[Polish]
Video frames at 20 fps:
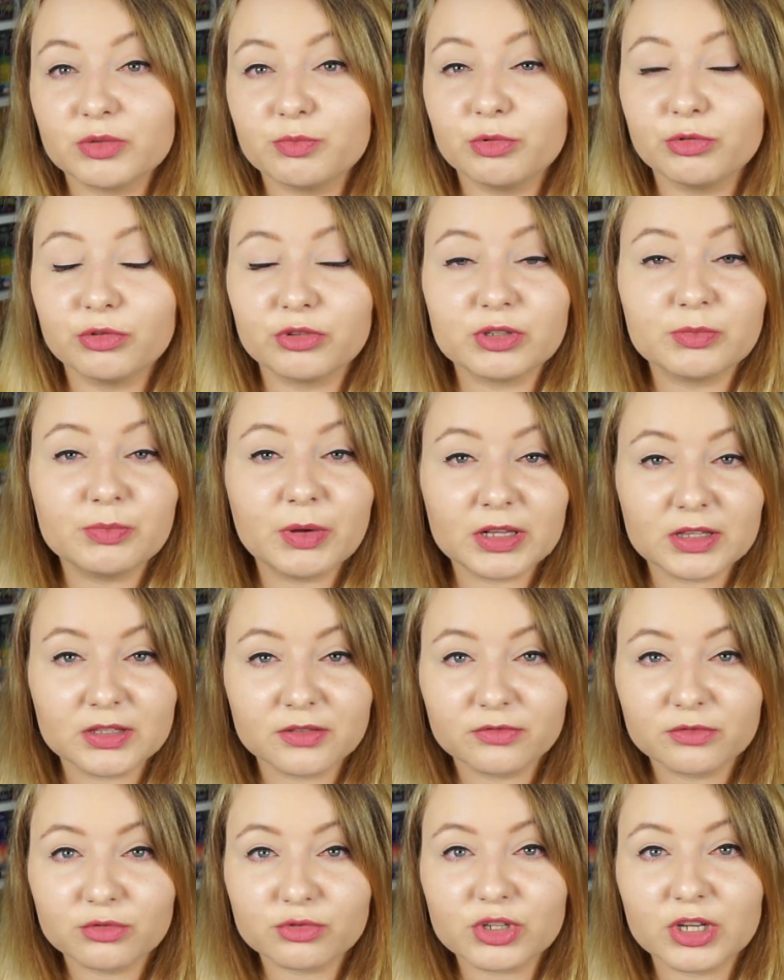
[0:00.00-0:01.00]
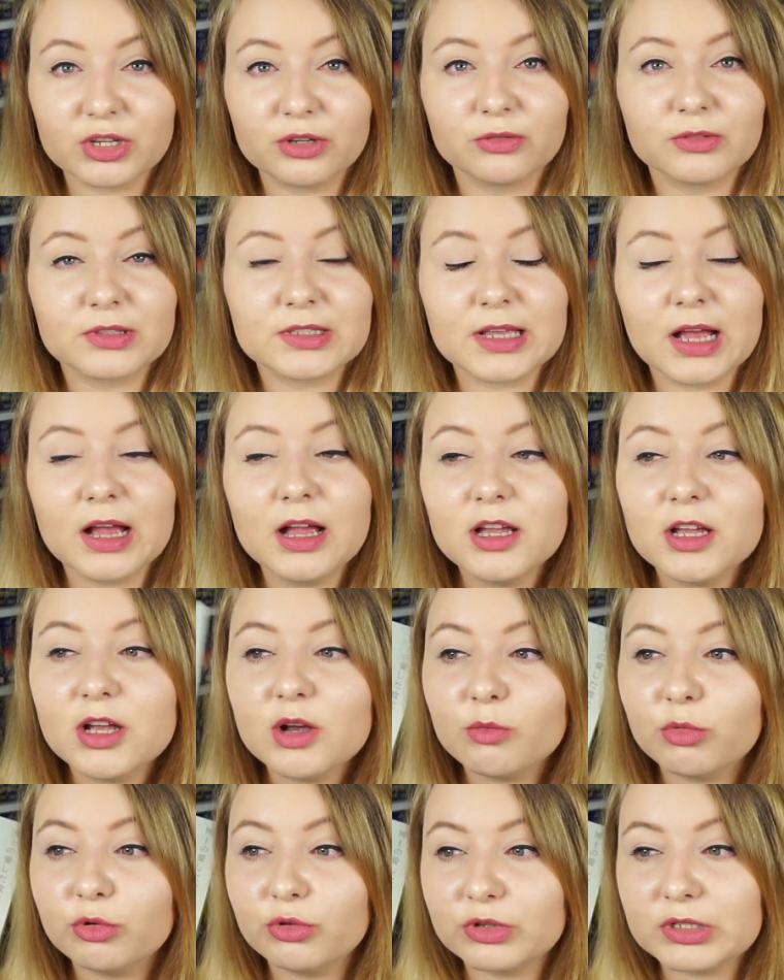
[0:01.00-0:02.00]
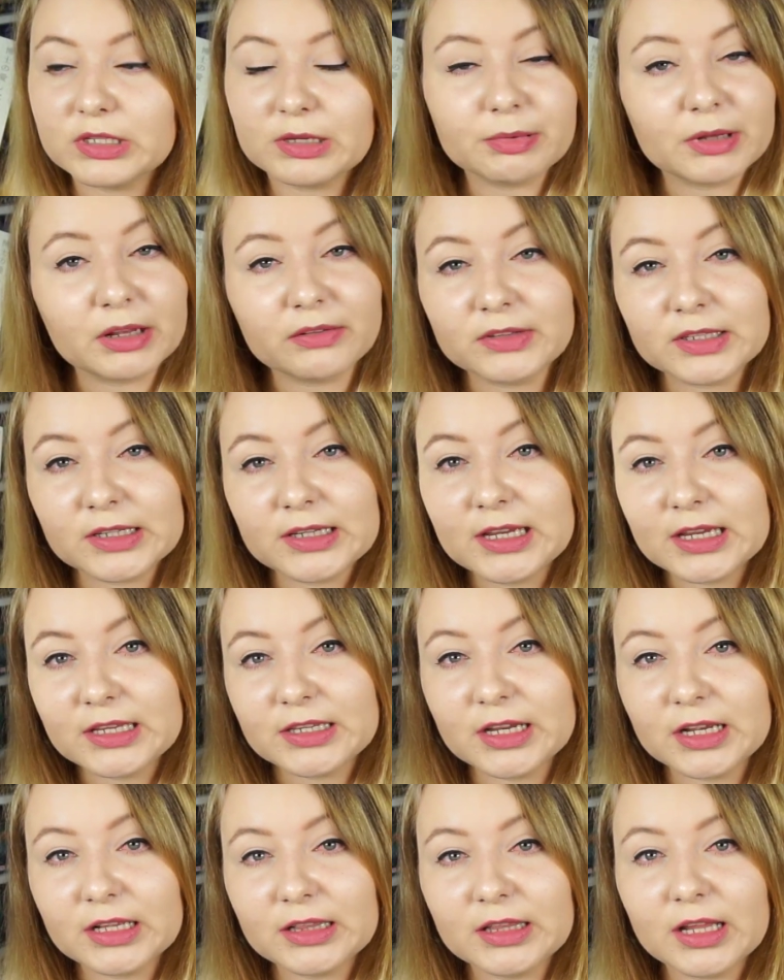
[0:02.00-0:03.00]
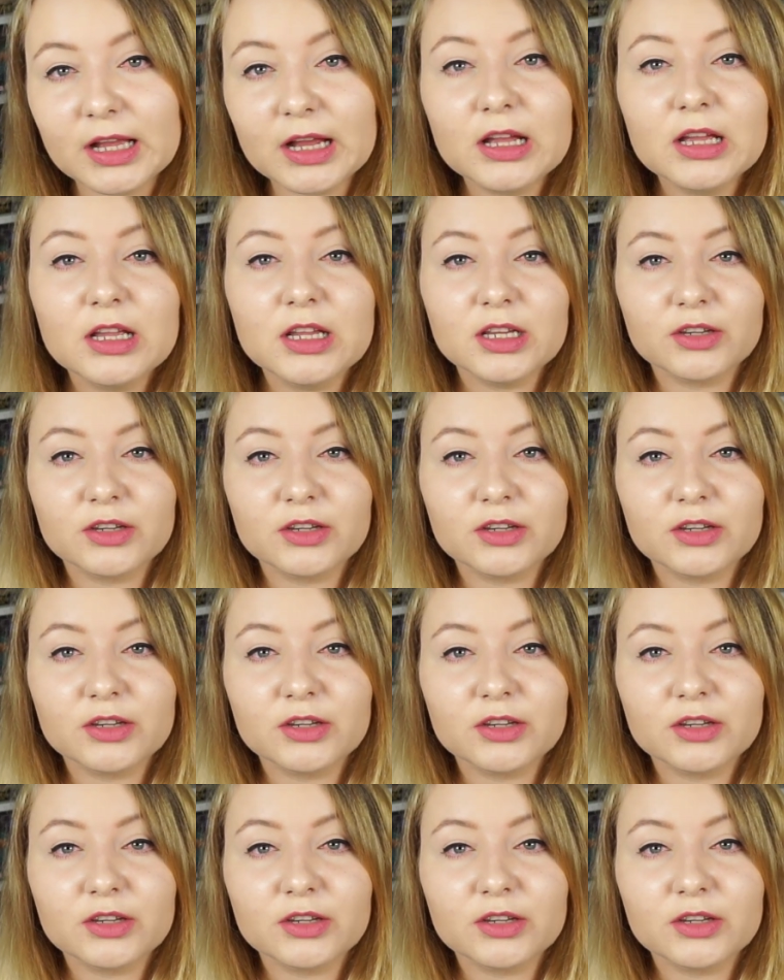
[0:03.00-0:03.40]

Ponoć bardzo wzruszająca, ponoć naprawdę genialna.